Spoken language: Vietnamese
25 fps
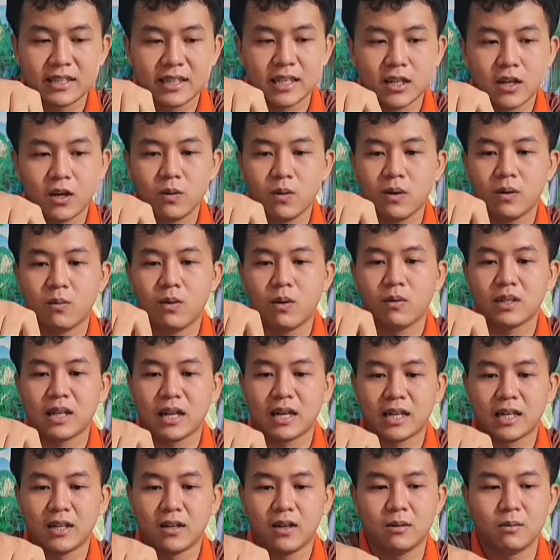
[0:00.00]
Hình như nghe nói
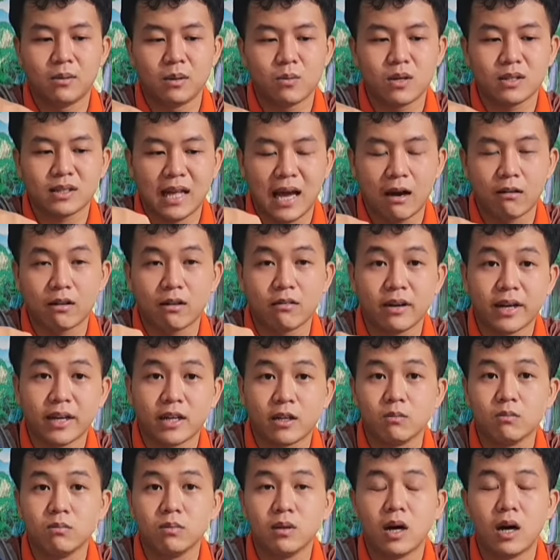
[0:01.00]
Quốc Thành nghe nói là bên Quốc Tạo
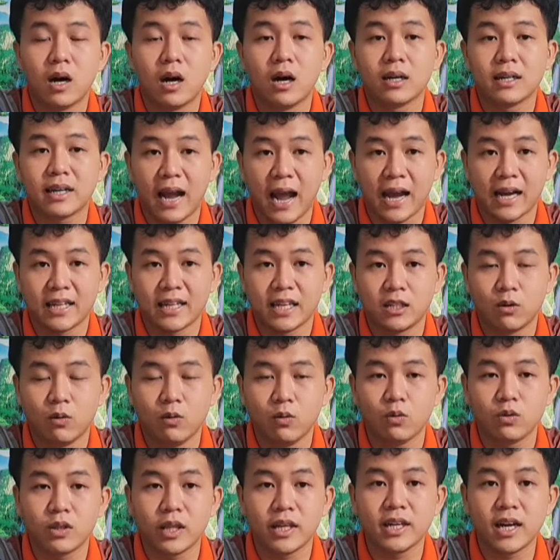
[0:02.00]
dạo này cũng cạn
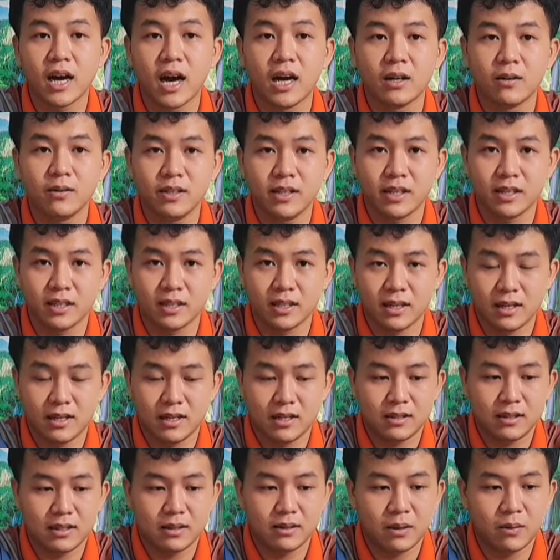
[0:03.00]
về thuốc của tỷ cơ quý vị
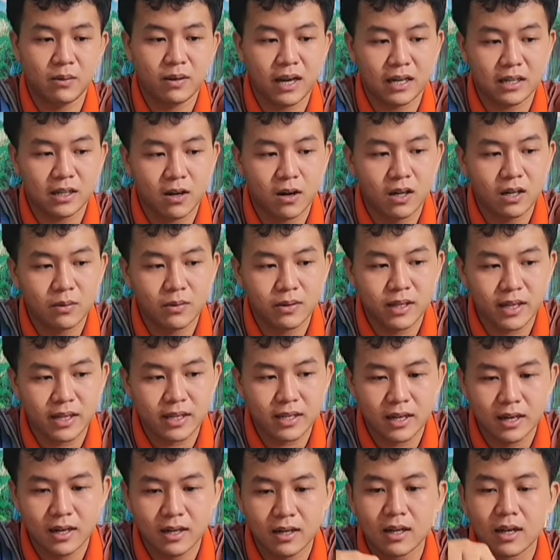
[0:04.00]
đó, đây Quốc Thành có nè
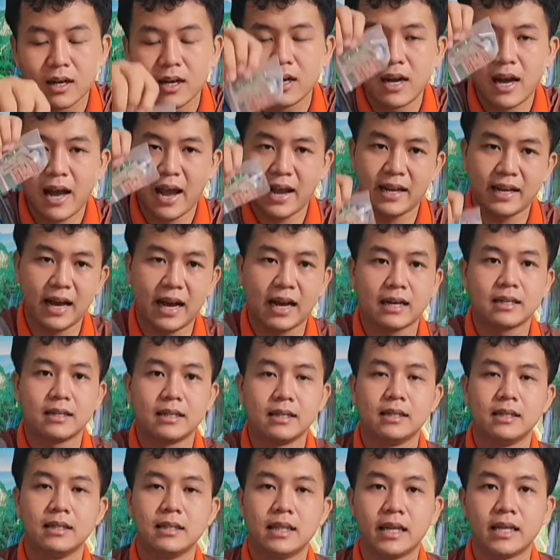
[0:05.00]
quý vị đó. Ai
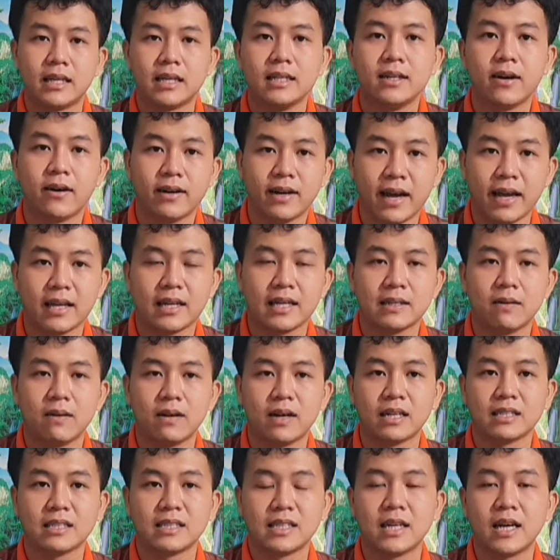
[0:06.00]
cần thì cứ gọi đây,
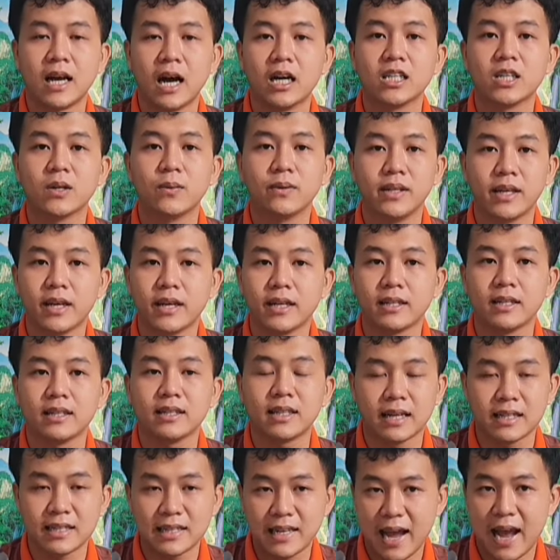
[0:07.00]
Quốc Thành sẽ gửi cho quý vị
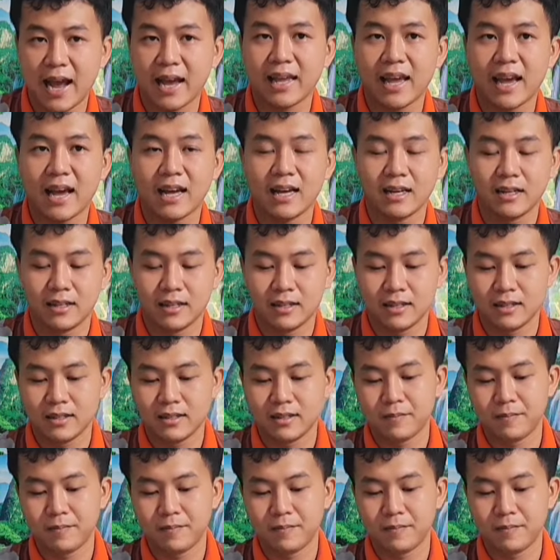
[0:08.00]
nó tận nhà nha.